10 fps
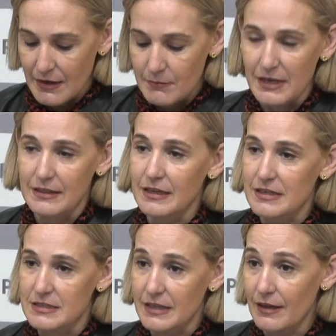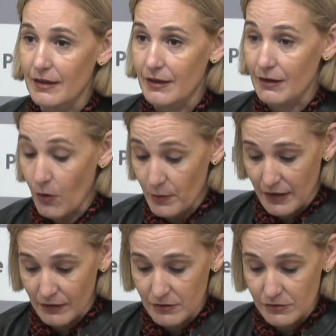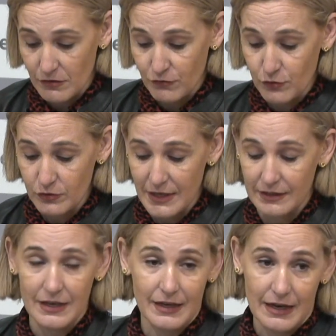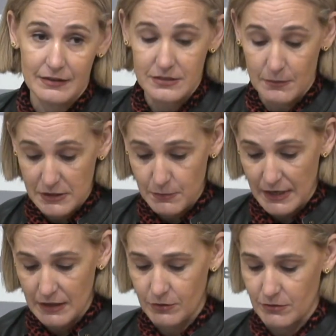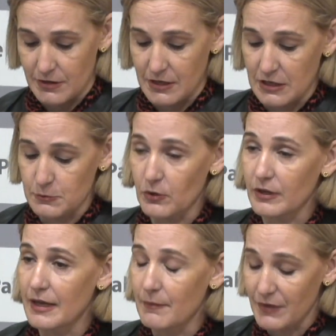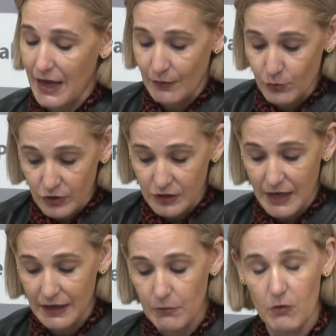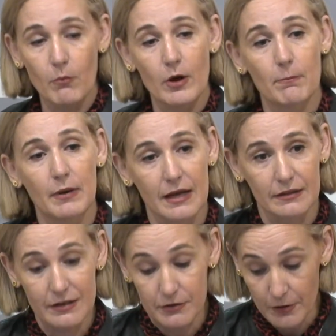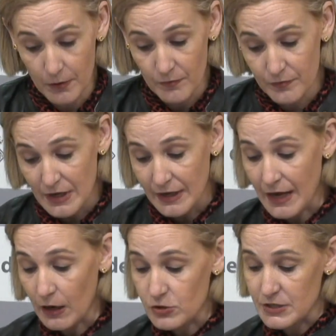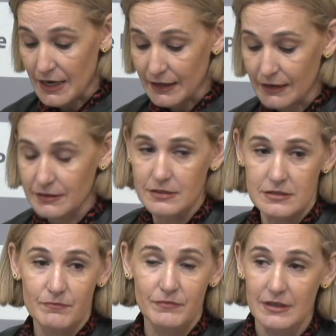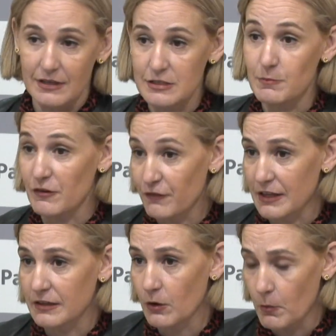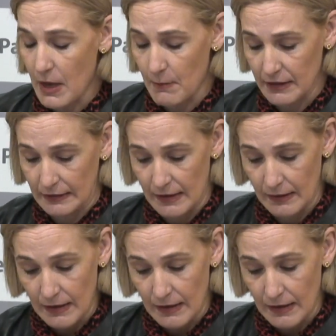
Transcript: Parece que este gobierno confunde entre gratis y más barato, quizás porque anunciar a bombo y platillo que algo será gratis es más fácil, obviamente.